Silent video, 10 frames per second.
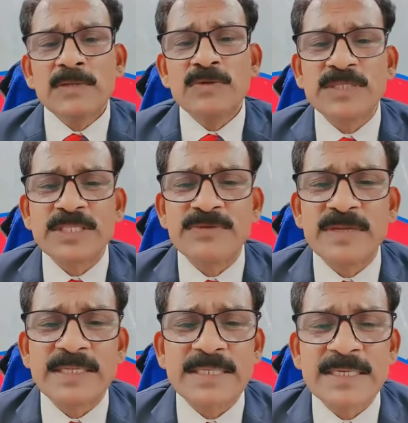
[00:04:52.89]
तो इसकी
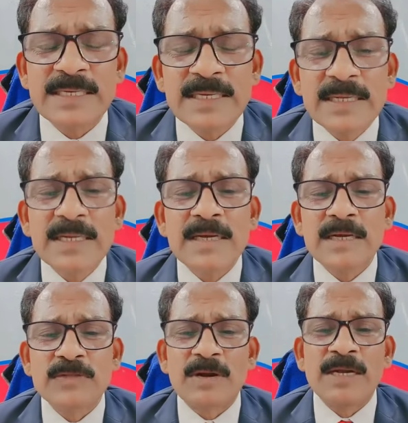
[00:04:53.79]
वजह से
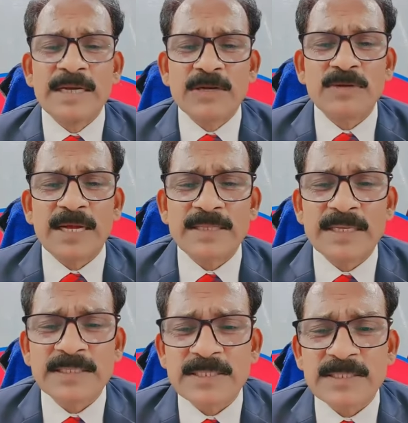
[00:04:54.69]
थोड़ा लेट हो जाते
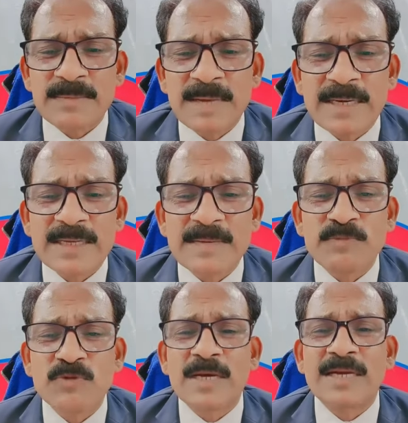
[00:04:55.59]
हैं सिस्टम में आकर के
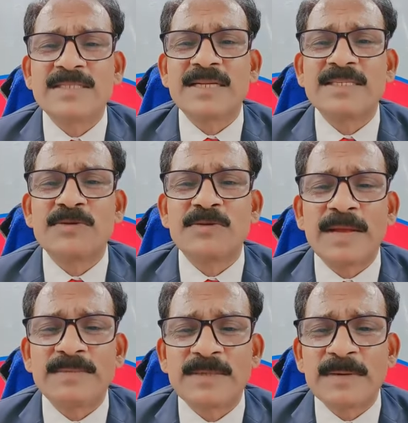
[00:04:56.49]
पूजा नस्कर जी
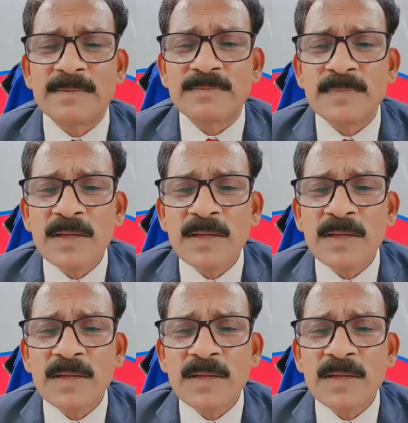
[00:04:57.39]
सी मैडम